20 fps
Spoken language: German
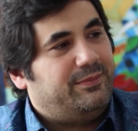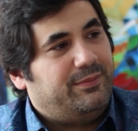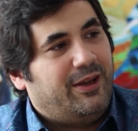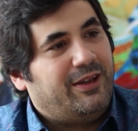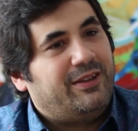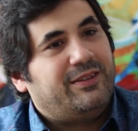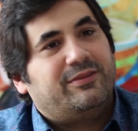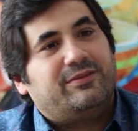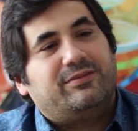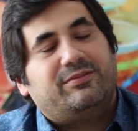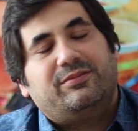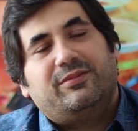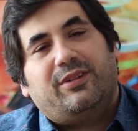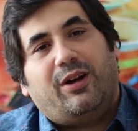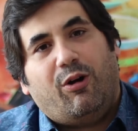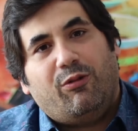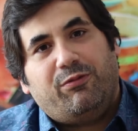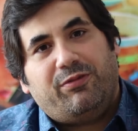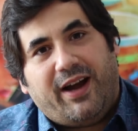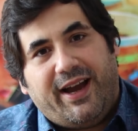man
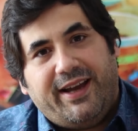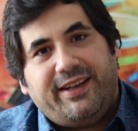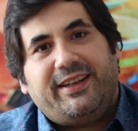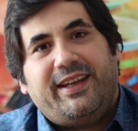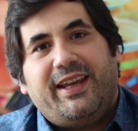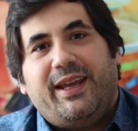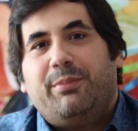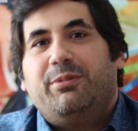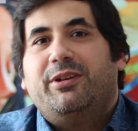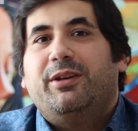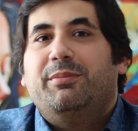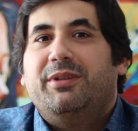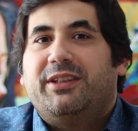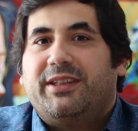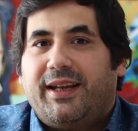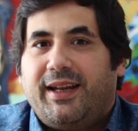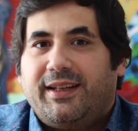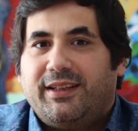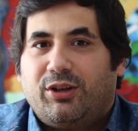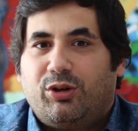auf einer Ebene
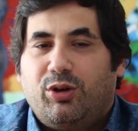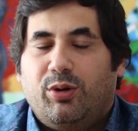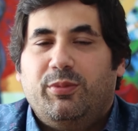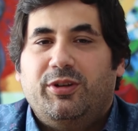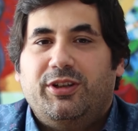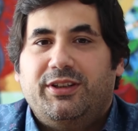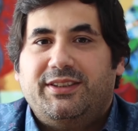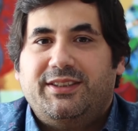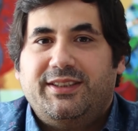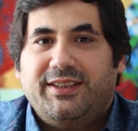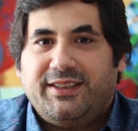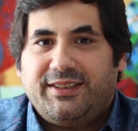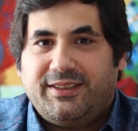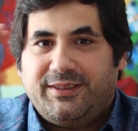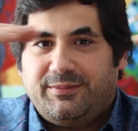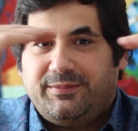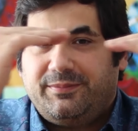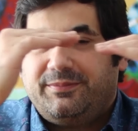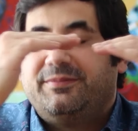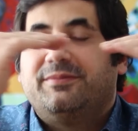miteinander kommuniziert.
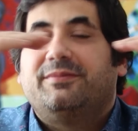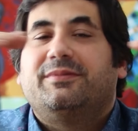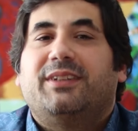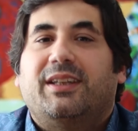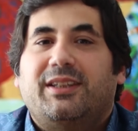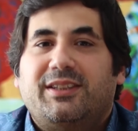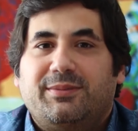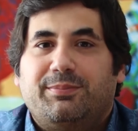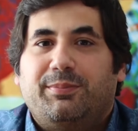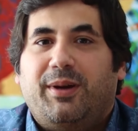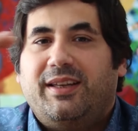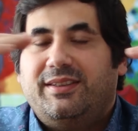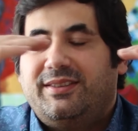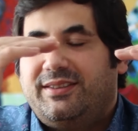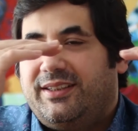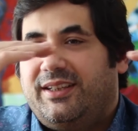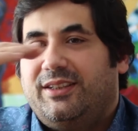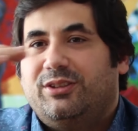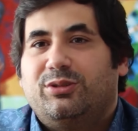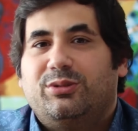Das
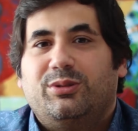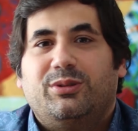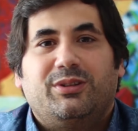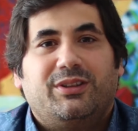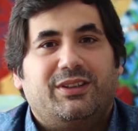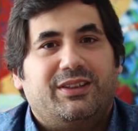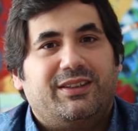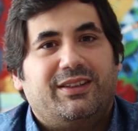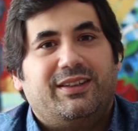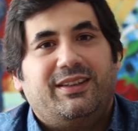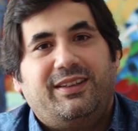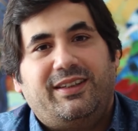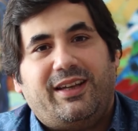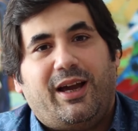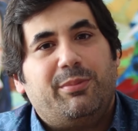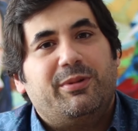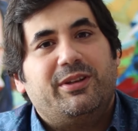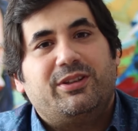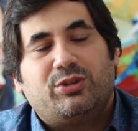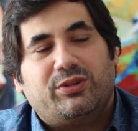passt. Also äh, ich
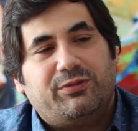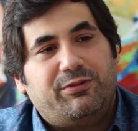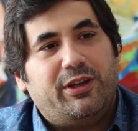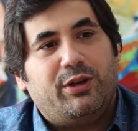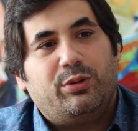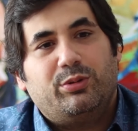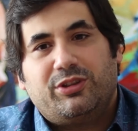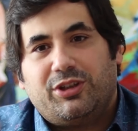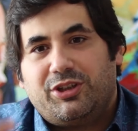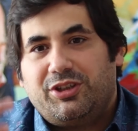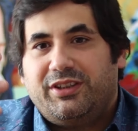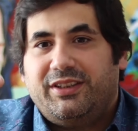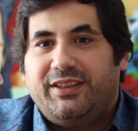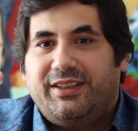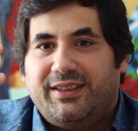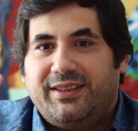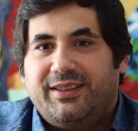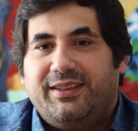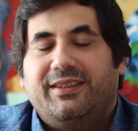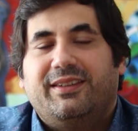habe jetzt vier
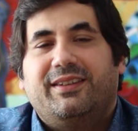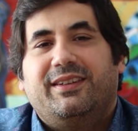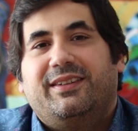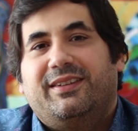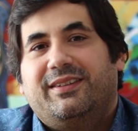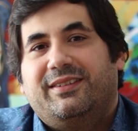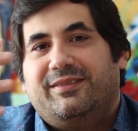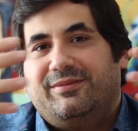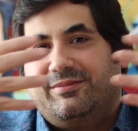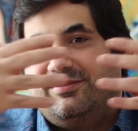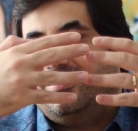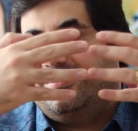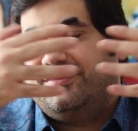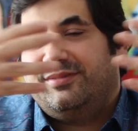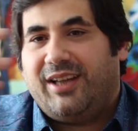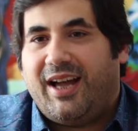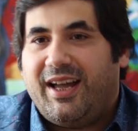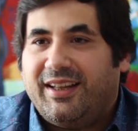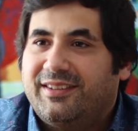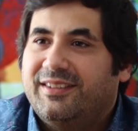unterschiedliche äh,
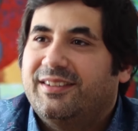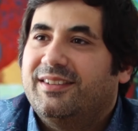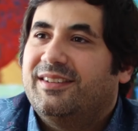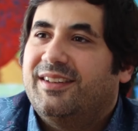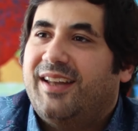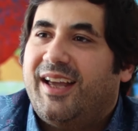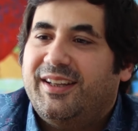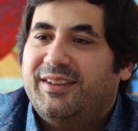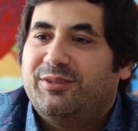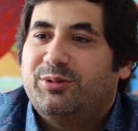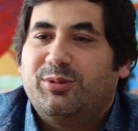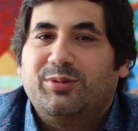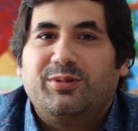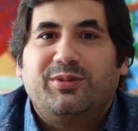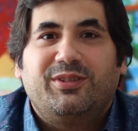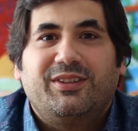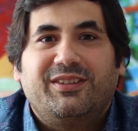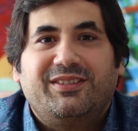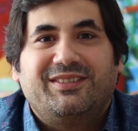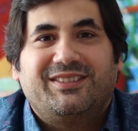
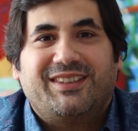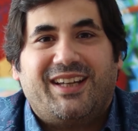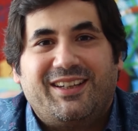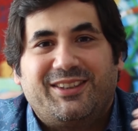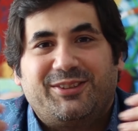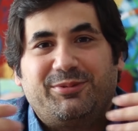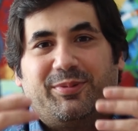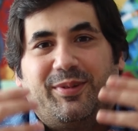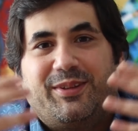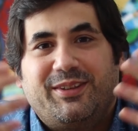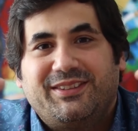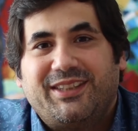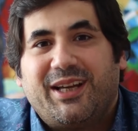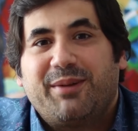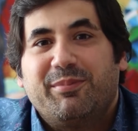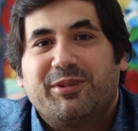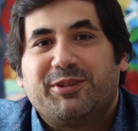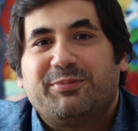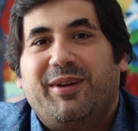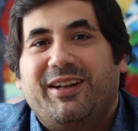Datenleitungen, sagen
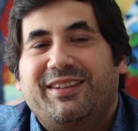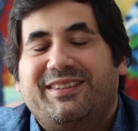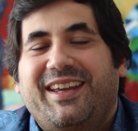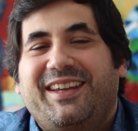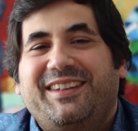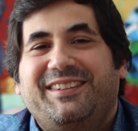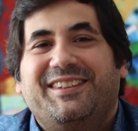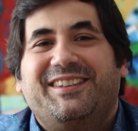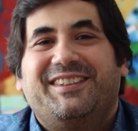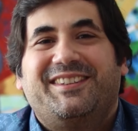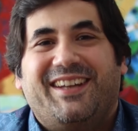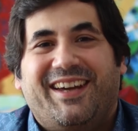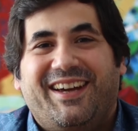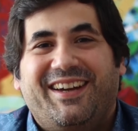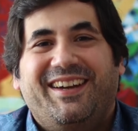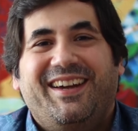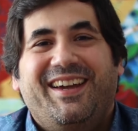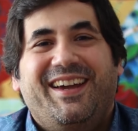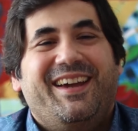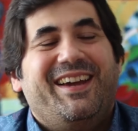wir es mal technisch.
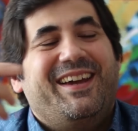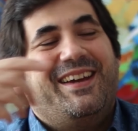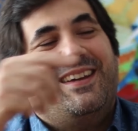Ja?